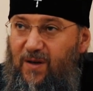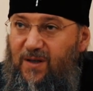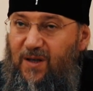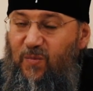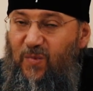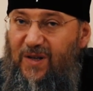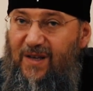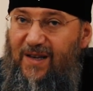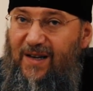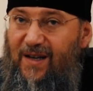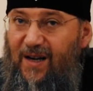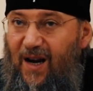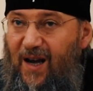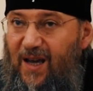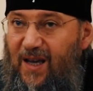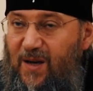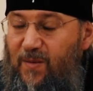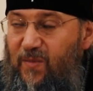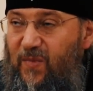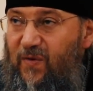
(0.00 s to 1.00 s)
Если мы не
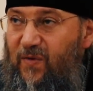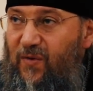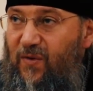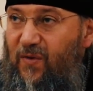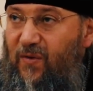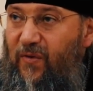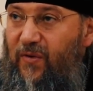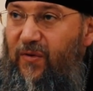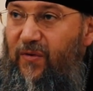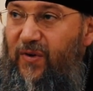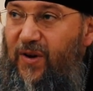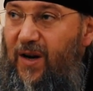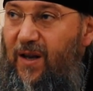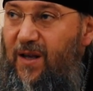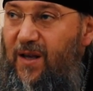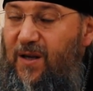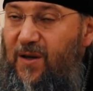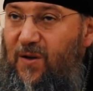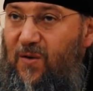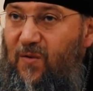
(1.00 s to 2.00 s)
играем в, в, в
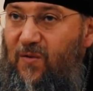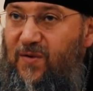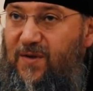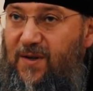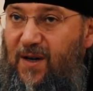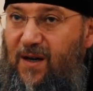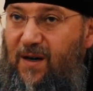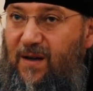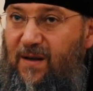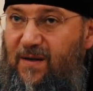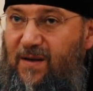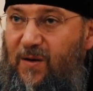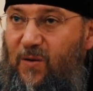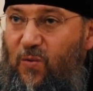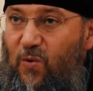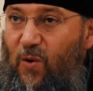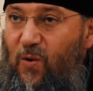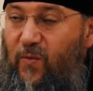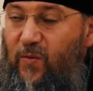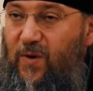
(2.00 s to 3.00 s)
религию, в церк,
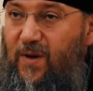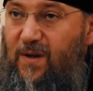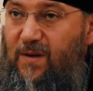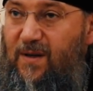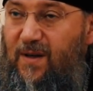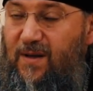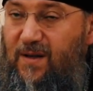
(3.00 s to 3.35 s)
церковность,